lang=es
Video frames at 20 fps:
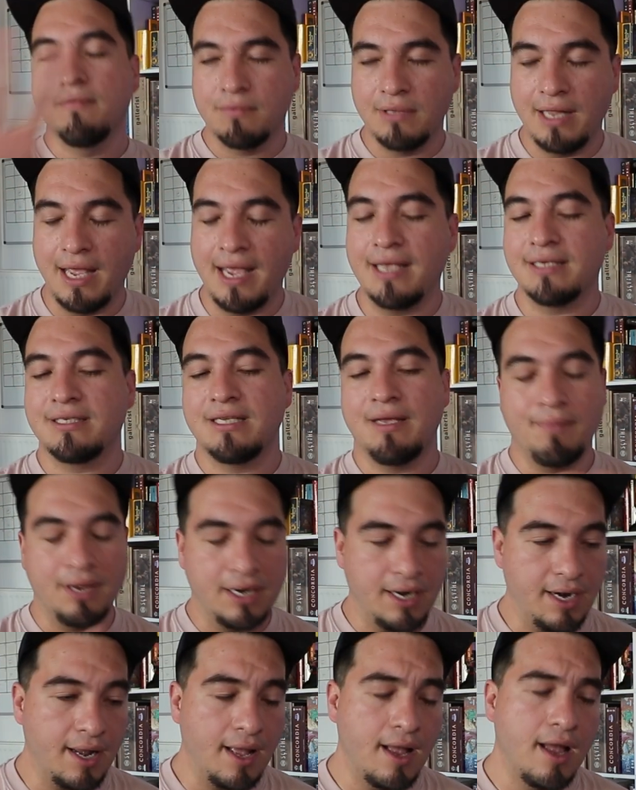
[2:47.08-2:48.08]
de esa
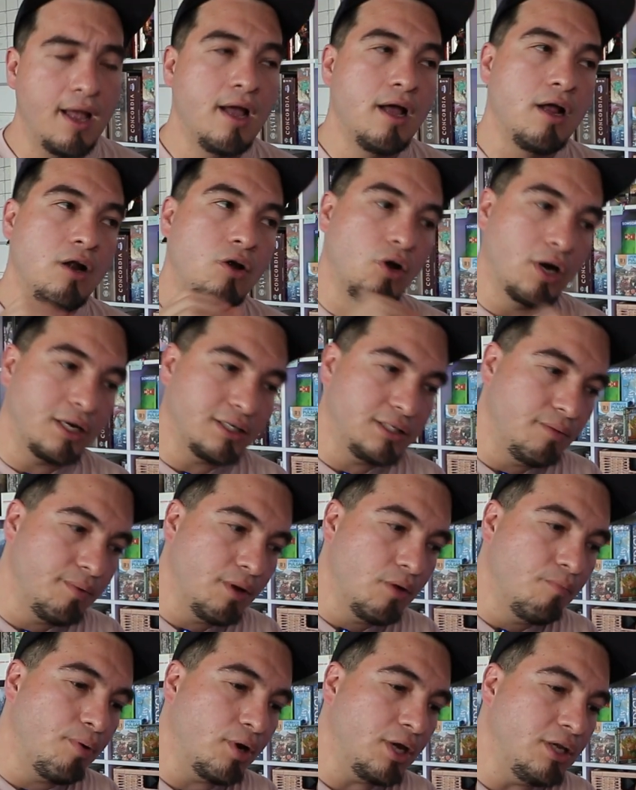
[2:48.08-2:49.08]
manera. Lo que sí
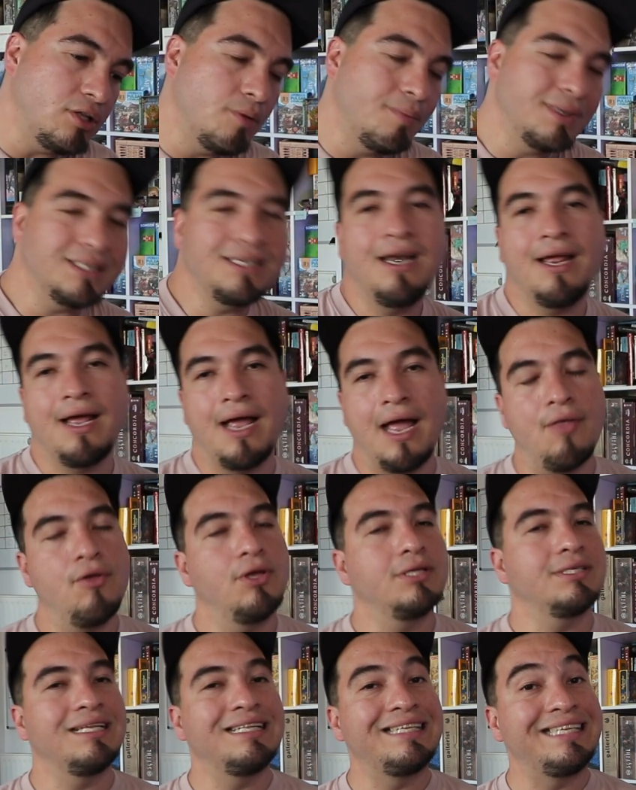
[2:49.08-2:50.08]
veo un poquito más alejado
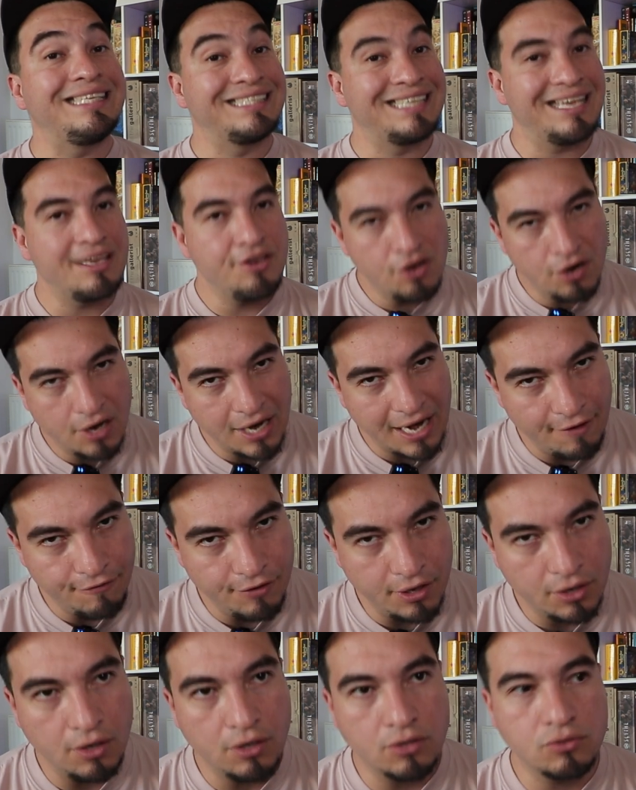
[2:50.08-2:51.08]
es el diseño
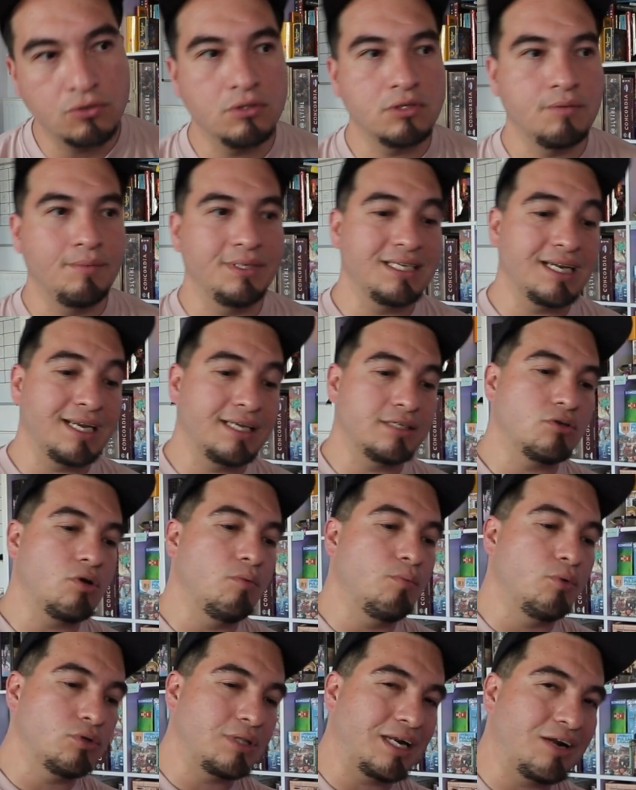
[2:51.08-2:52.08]
gráfico de los juegos de mesa, que es
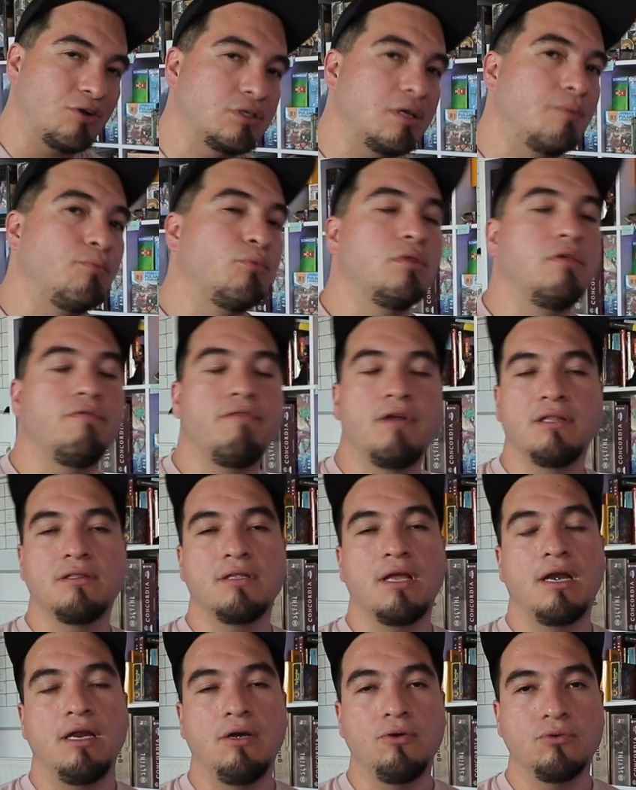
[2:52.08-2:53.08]
como otra cosa muy
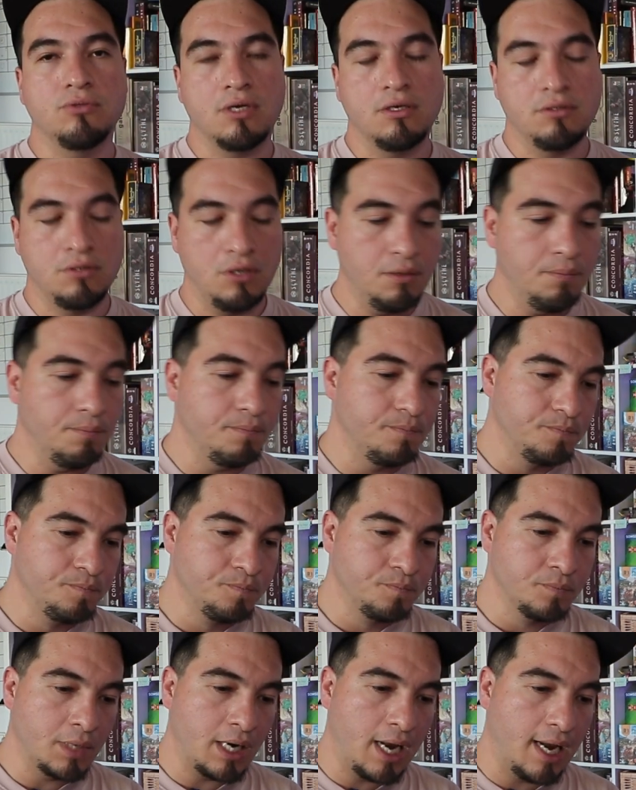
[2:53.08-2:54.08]
diferente a la ilustración.
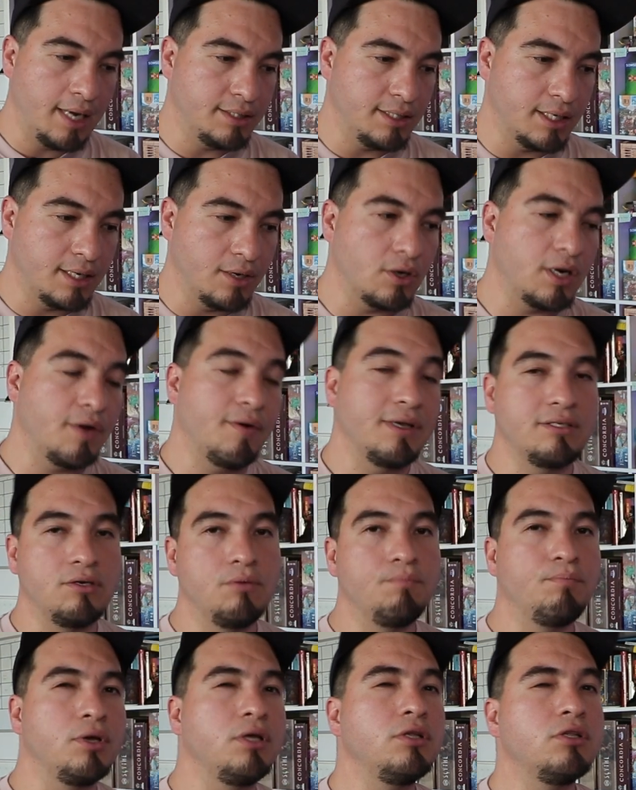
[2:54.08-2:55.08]
Ahí sí creo que va a
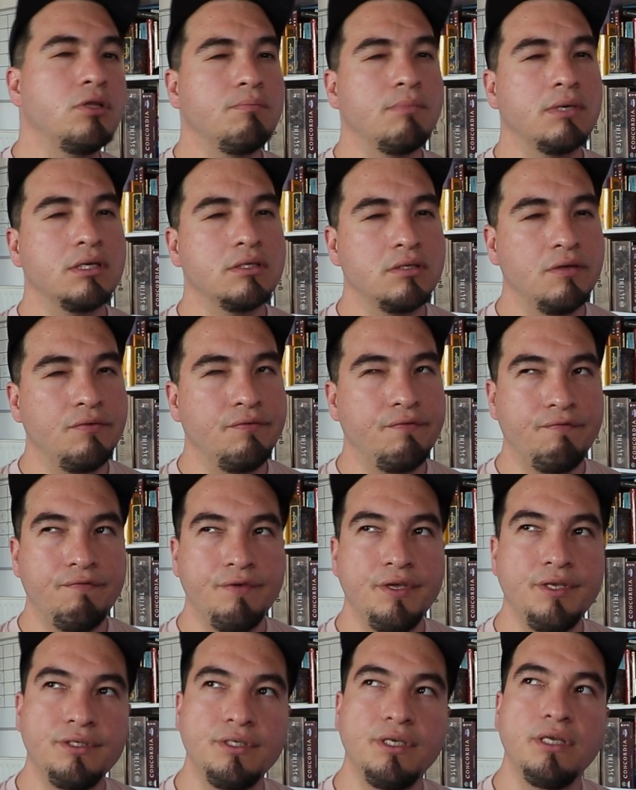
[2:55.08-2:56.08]
ser un poquito más
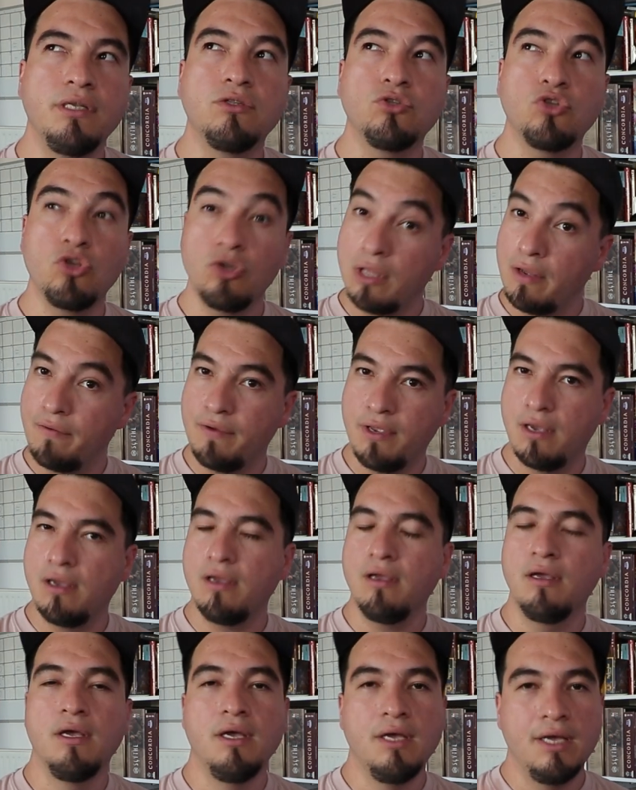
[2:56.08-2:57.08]
difícil
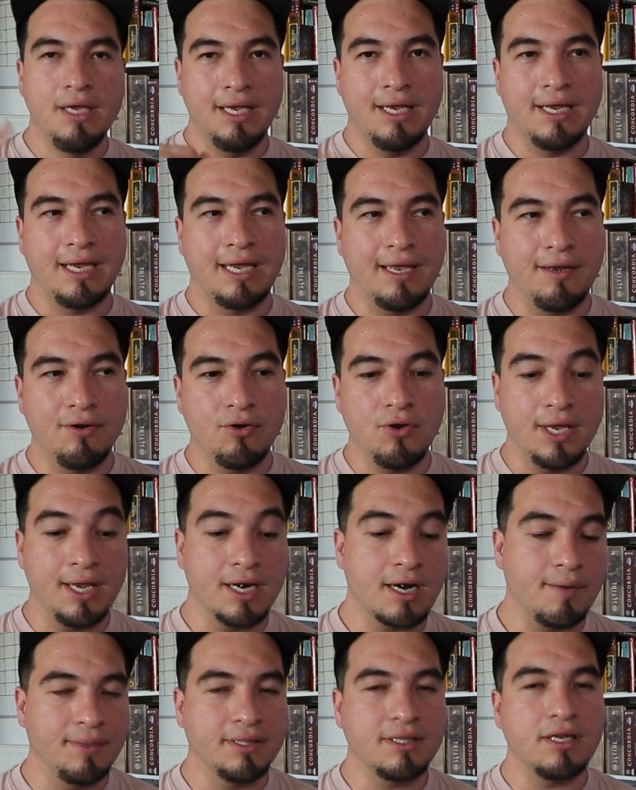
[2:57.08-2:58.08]
todavía y que no hay
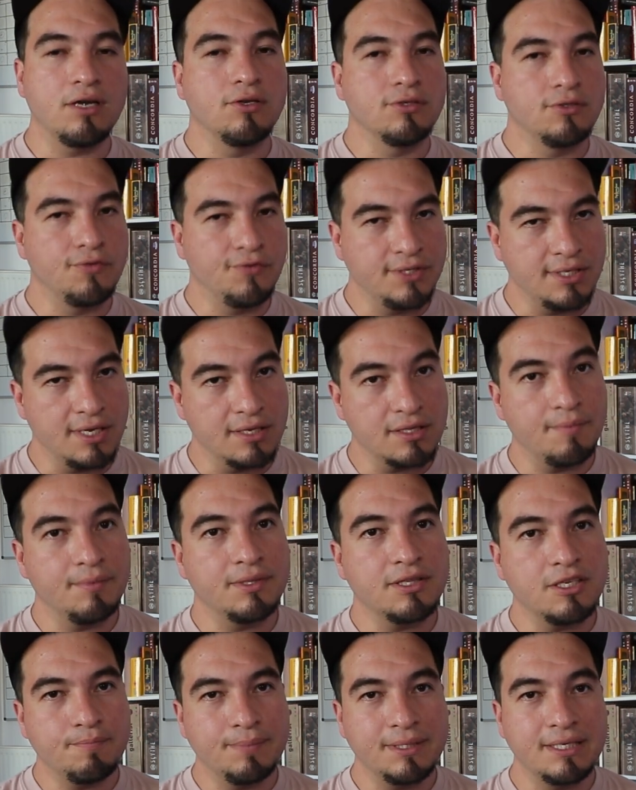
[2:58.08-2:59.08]
herramientas lo
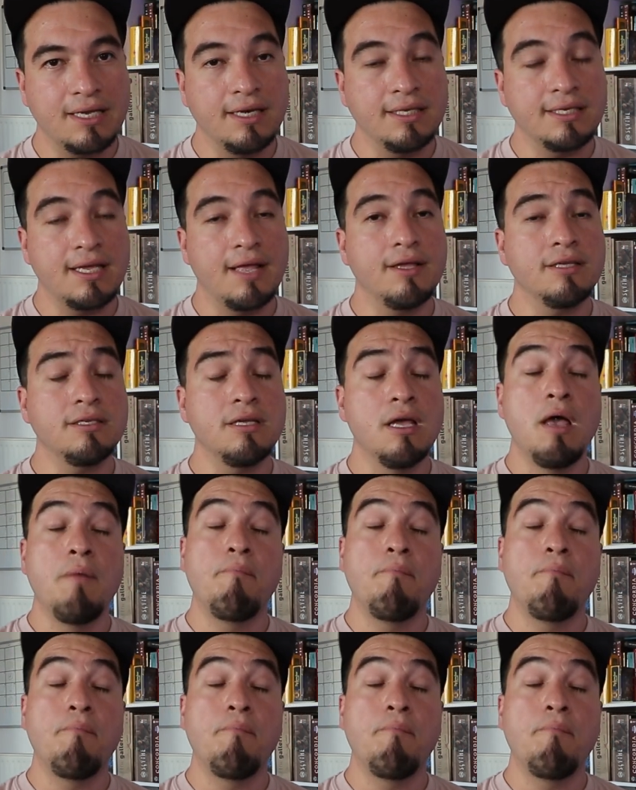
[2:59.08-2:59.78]
suficientemente especializadas,